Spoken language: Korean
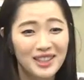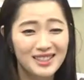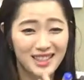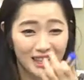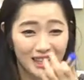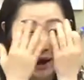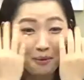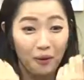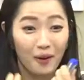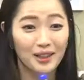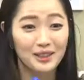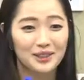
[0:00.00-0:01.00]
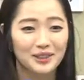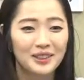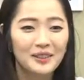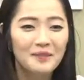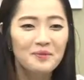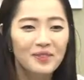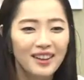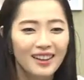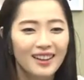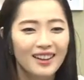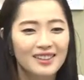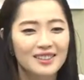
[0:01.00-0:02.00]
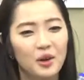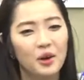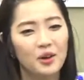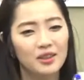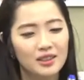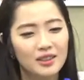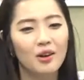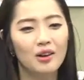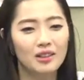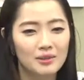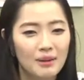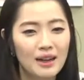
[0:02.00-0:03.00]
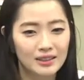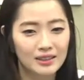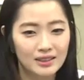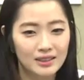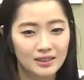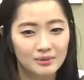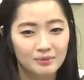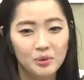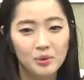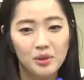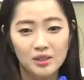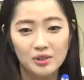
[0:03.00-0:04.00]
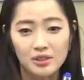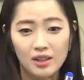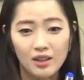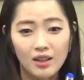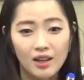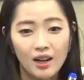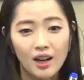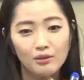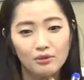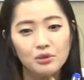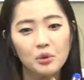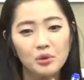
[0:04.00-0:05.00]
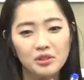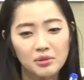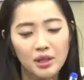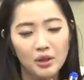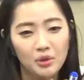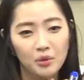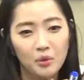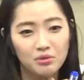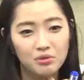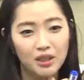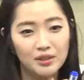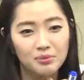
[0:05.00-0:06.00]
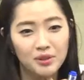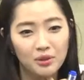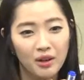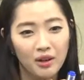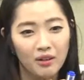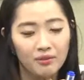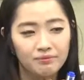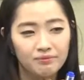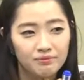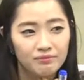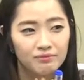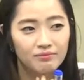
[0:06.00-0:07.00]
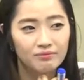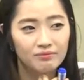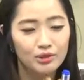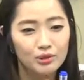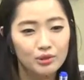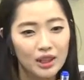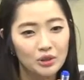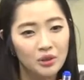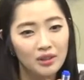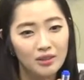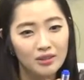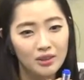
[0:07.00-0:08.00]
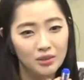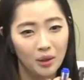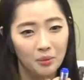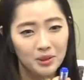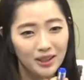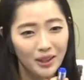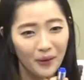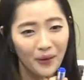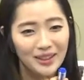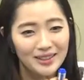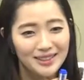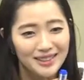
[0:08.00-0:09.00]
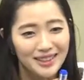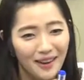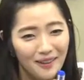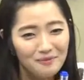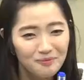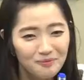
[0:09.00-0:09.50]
흰자 다 보여가지고 그래서 그러, 그만큼 놀랐어요. 아 운동이 쉽냐고요? 공부가 쉽냐고요? 음, 둘 다 쉬웠던 적은 없었던 것 같은데.